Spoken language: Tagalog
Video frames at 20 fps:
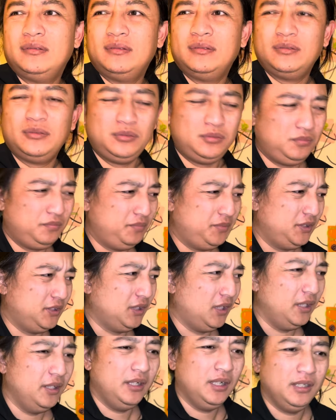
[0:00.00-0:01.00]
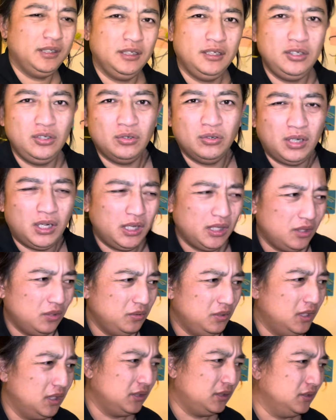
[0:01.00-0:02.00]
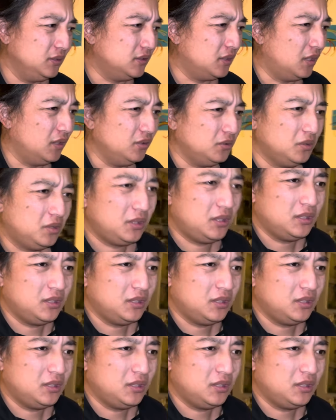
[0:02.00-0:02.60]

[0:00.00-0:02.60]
Pagpisahan natin yung araw natin sa ano?